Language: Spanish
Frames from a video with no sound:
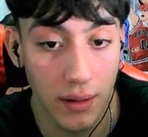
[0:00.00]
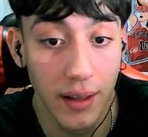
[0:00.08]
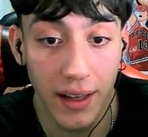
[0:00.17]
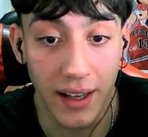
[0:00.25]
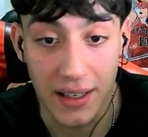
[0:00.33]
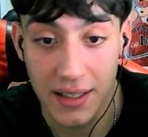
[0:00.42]

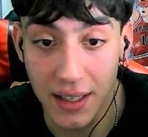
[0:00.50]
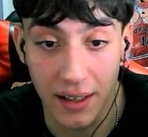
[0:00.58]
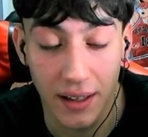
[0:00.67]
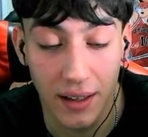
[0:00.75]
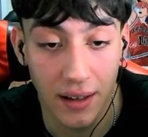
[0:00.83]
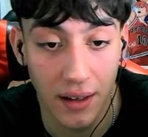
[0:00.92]
Es que sí.
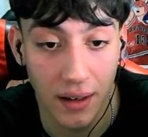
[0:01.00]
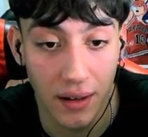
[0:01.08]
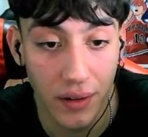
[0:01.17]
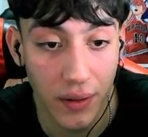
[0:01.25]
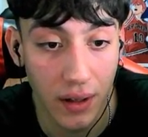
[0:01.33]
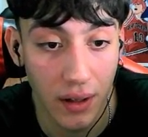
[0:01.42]

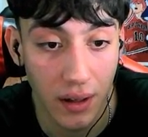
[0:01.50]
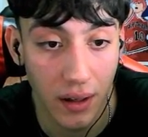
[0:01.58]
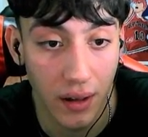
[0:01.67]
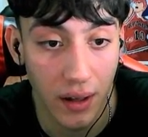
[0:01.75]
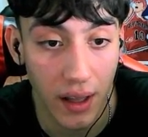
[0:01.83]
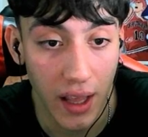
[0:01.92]

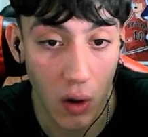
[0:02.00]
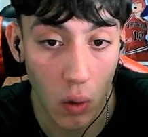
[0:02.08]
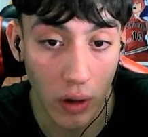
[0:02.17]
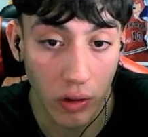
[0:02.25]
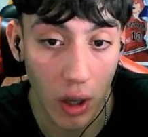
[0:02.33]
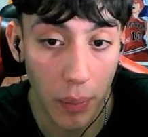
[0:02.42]
En
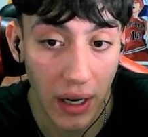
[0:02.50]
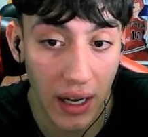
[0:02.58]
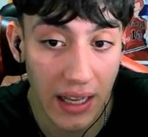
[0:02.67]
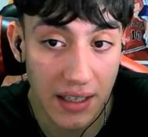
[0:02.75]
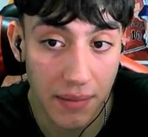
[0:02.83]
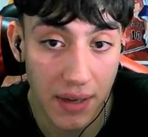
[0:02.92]
cuanto a peleas